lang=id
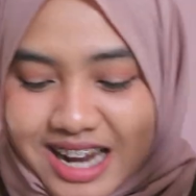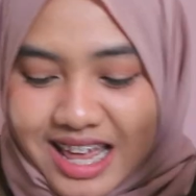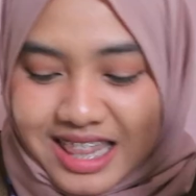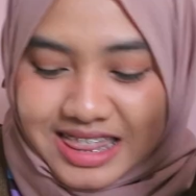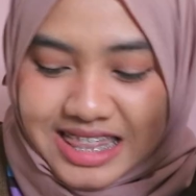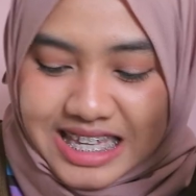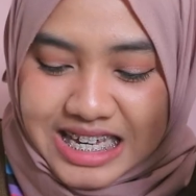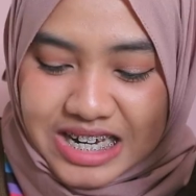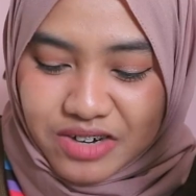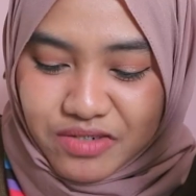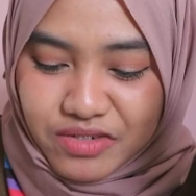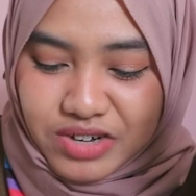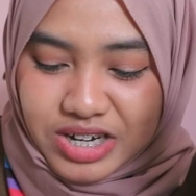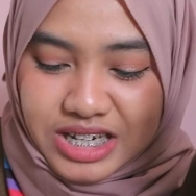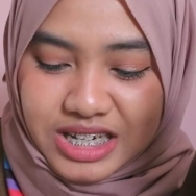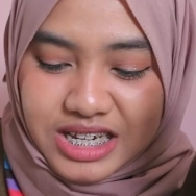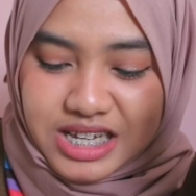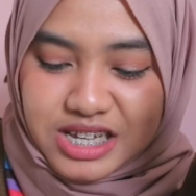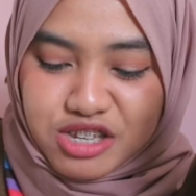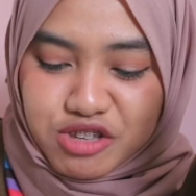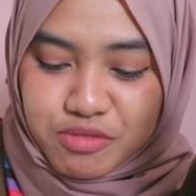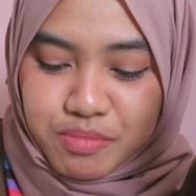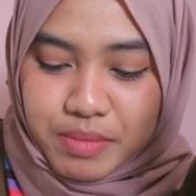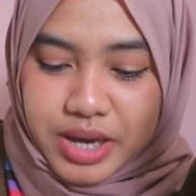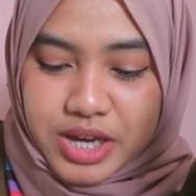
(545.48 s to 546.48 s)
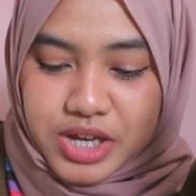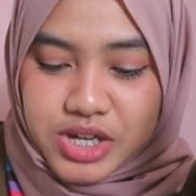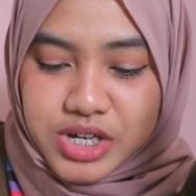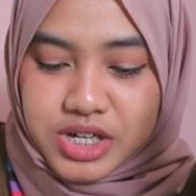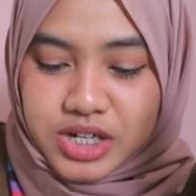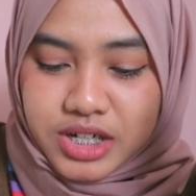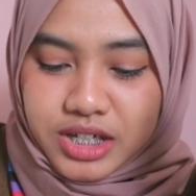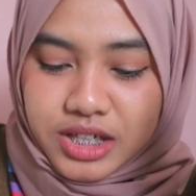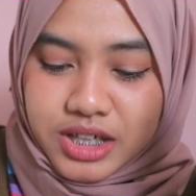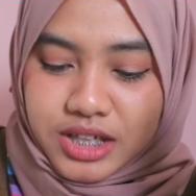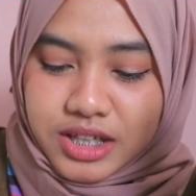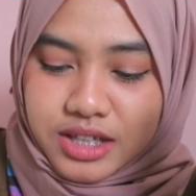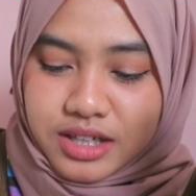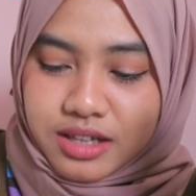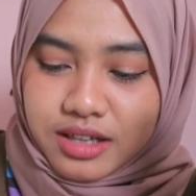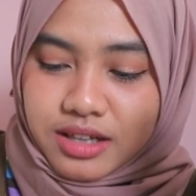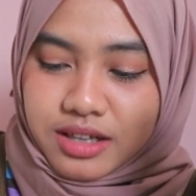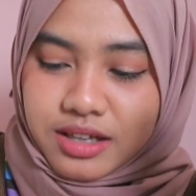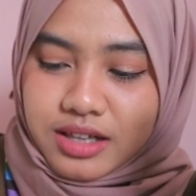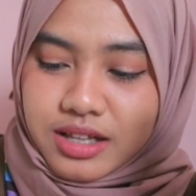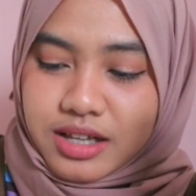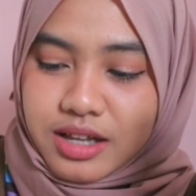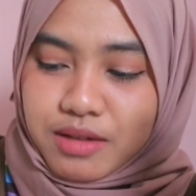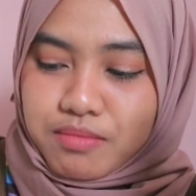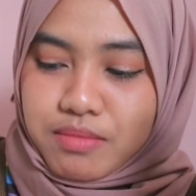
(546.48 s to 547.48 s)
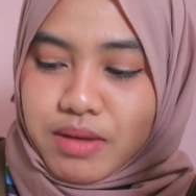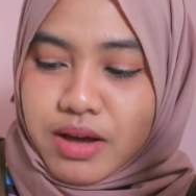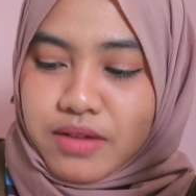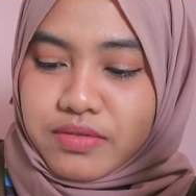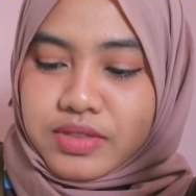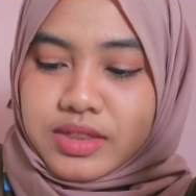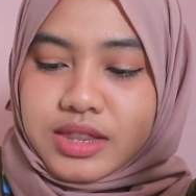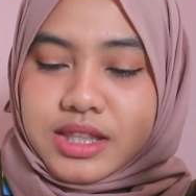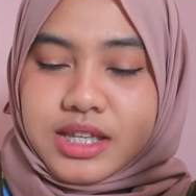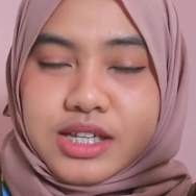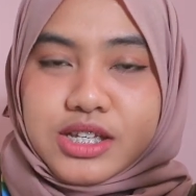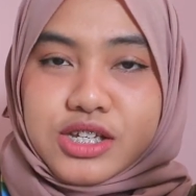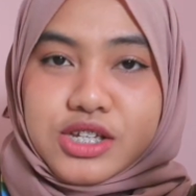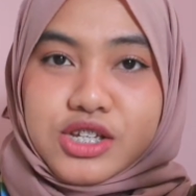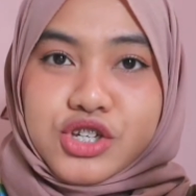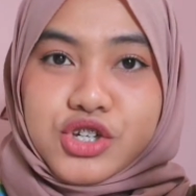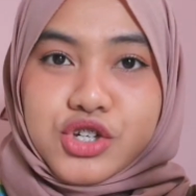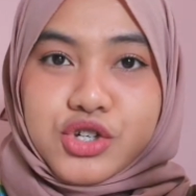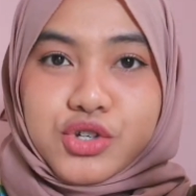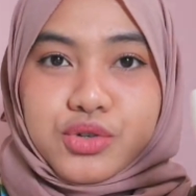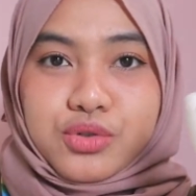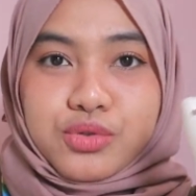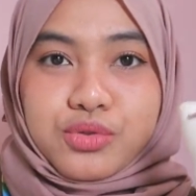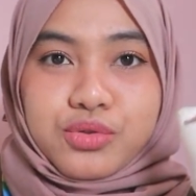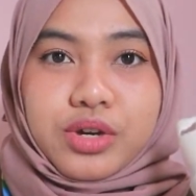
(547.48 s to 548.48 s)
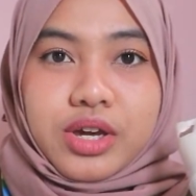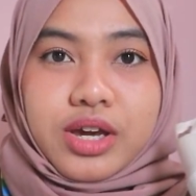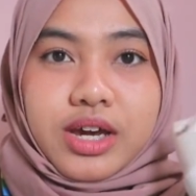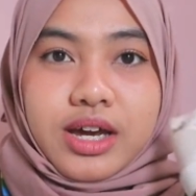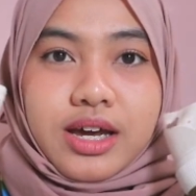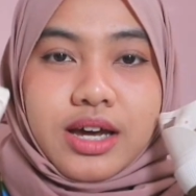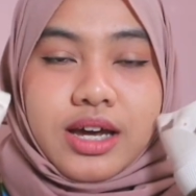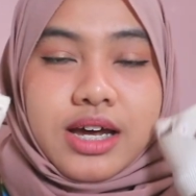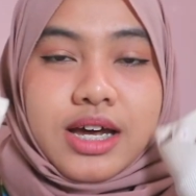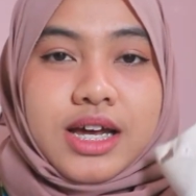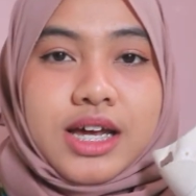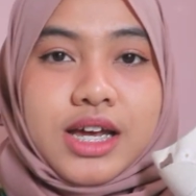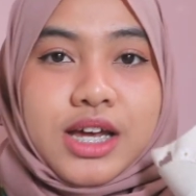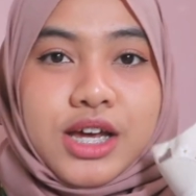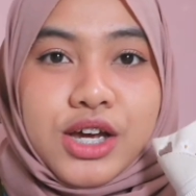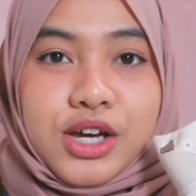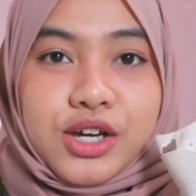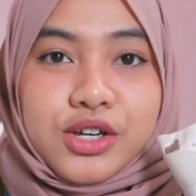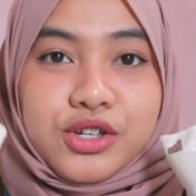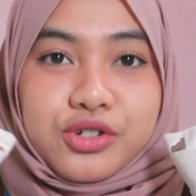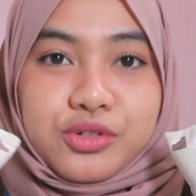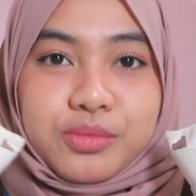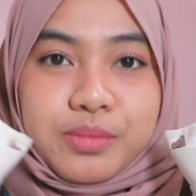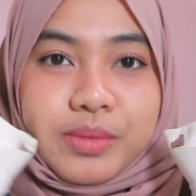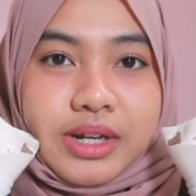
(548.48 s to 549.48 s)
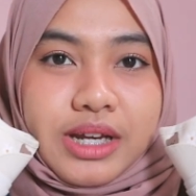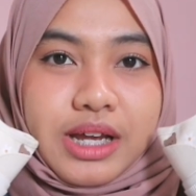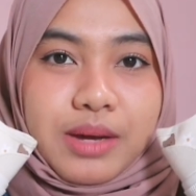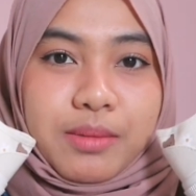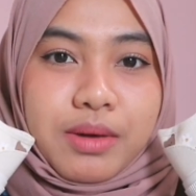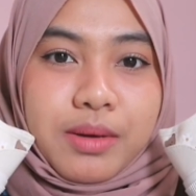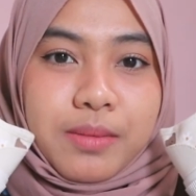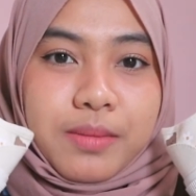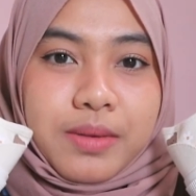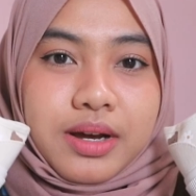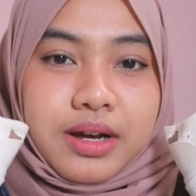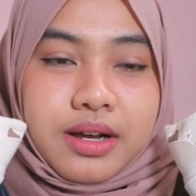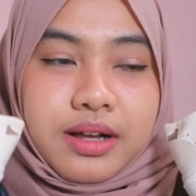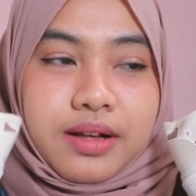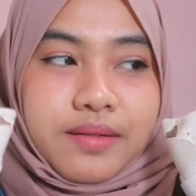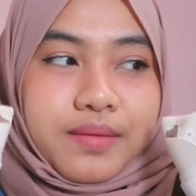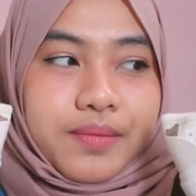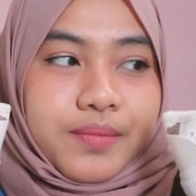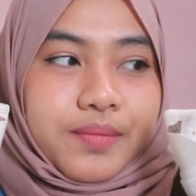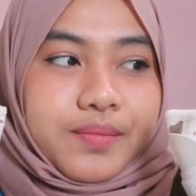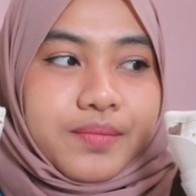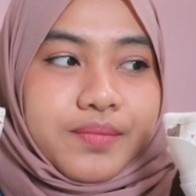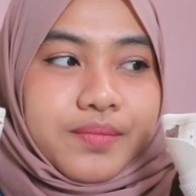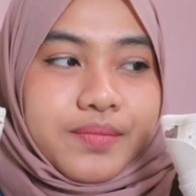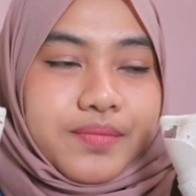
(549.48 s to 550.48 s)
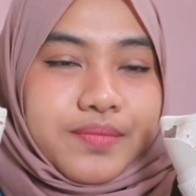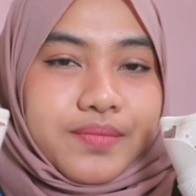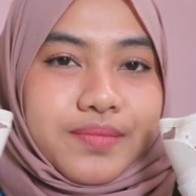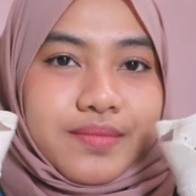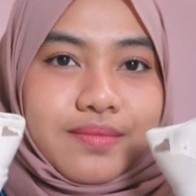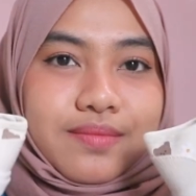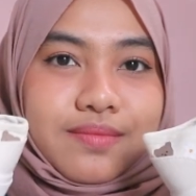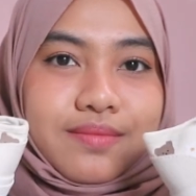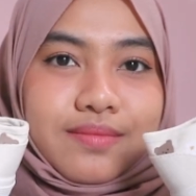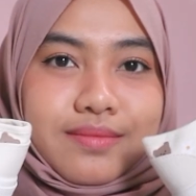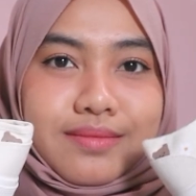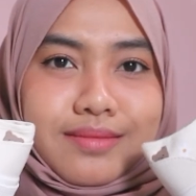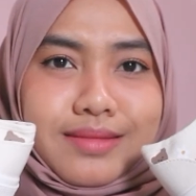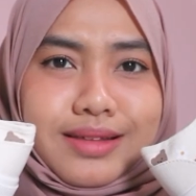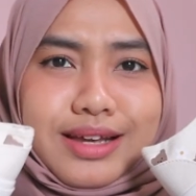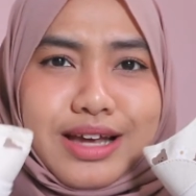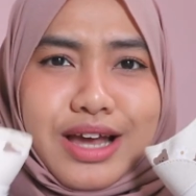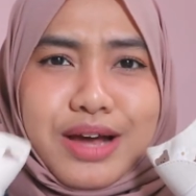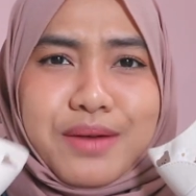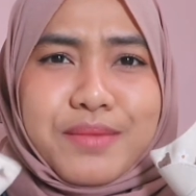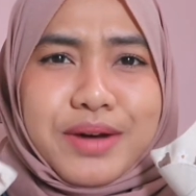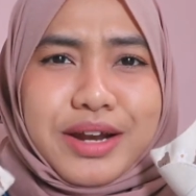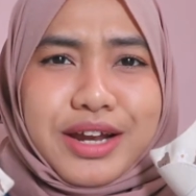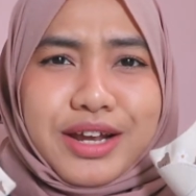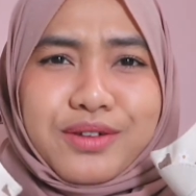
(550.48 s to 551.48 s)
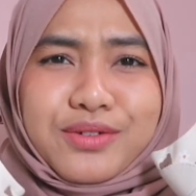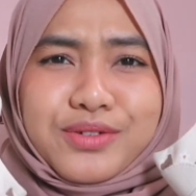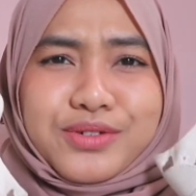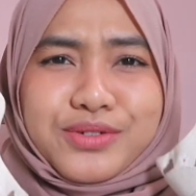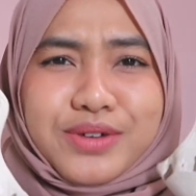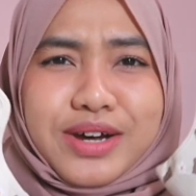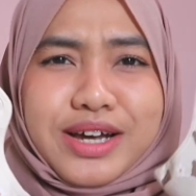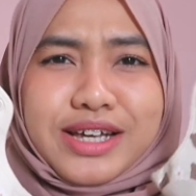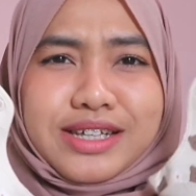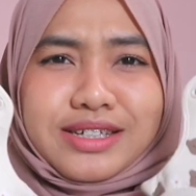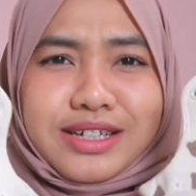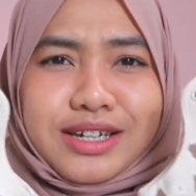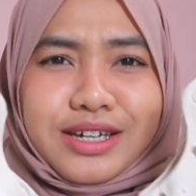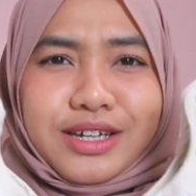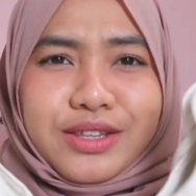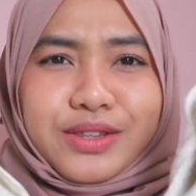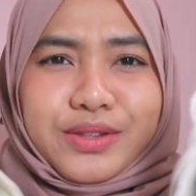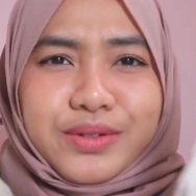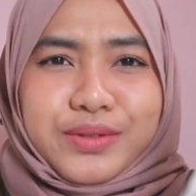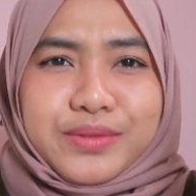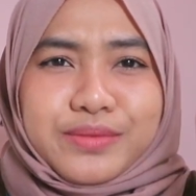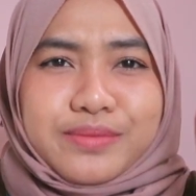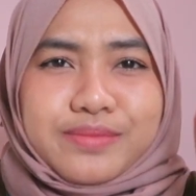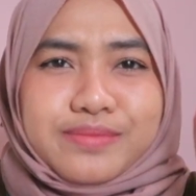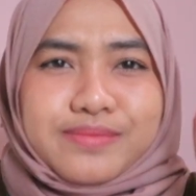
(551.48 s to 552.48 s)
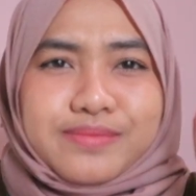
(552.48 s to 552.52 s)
nothing really special about this shoe ya cuman ya memang gambarnya lucu aja gitu